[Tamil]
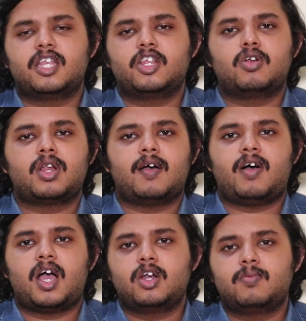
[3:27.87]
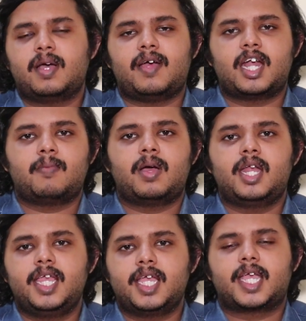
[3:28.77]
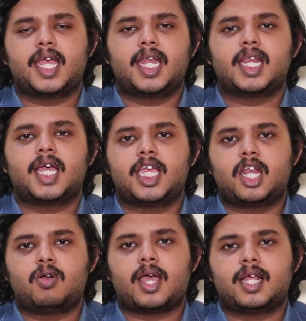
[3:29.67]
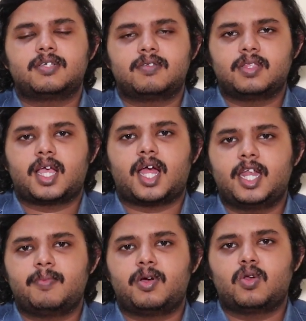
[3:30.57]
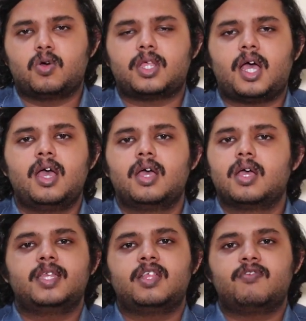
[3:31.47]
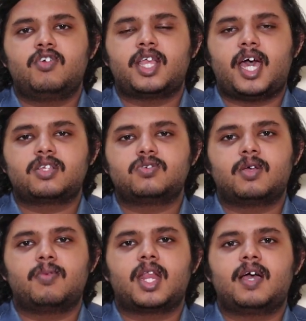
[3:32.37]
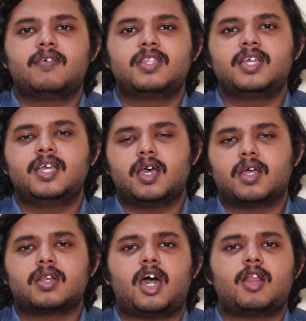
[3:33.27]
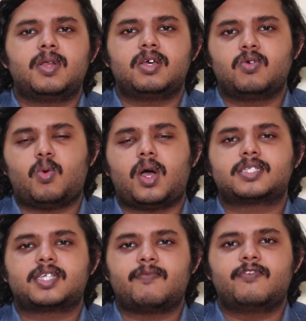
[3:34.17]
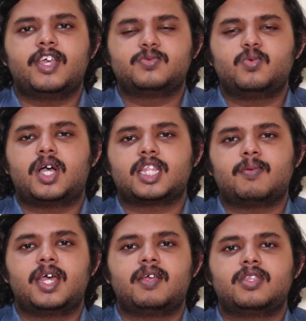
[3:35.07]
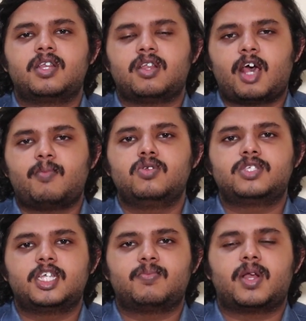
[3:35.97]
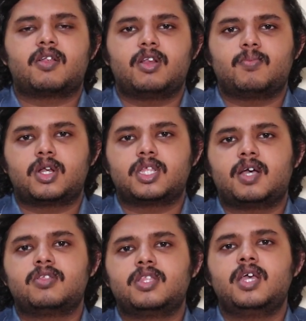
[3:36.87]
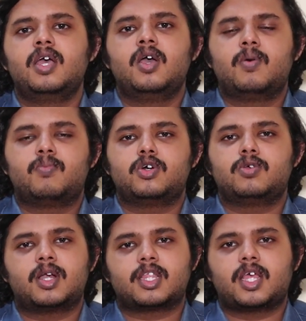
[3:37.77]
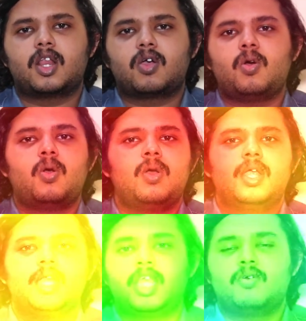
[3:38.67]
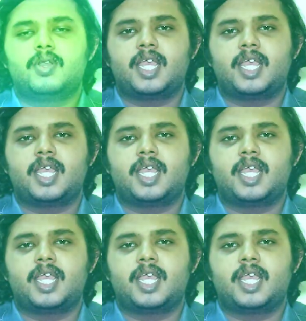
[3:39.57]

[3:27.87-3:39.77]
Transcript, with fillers: ஏ தேர்ட்டி டூ நான் வாங்கணுமா வேண்டாமா நீங்கள் கேட்டிங்கன்னா என்னோடய ஆன்சர் வந்து கண்டிப்பாக நோ தான் இந்த ஃபோன் யாருக்கு சூட்டபிள்னால் வந்து நார்மலாக வந்து வாட்ஸ்அப் ஃபேஸ்புக் அந்த மாதிரி வந்து நார்மல் யூசேஜ் பண்ணுறவங்களுக்கு மட்டும்தான் வந்து போதுமானதாக இருக்கும் நீங்கள்